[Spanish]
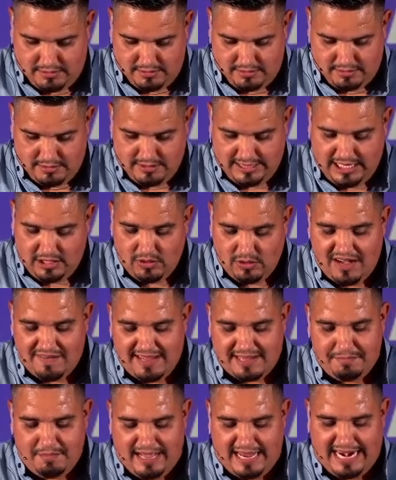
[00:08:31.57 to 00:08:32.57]
Dile una vez
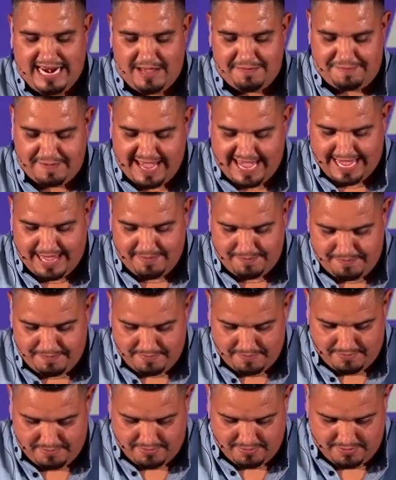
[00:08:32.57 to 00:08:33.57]
más, la fe,
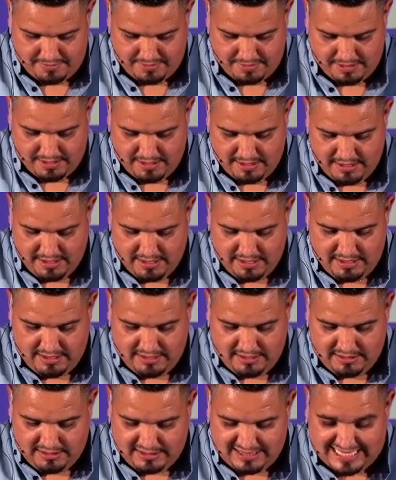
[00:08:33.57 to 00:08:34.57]

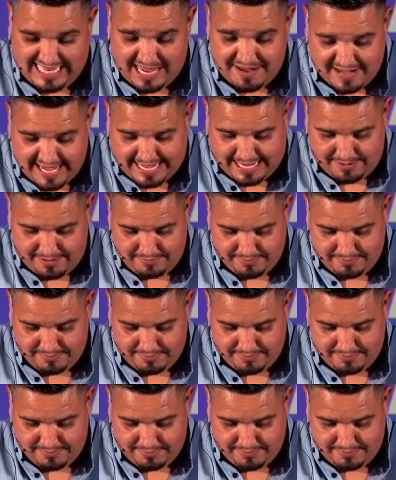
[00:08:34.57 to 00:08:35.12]
se ve.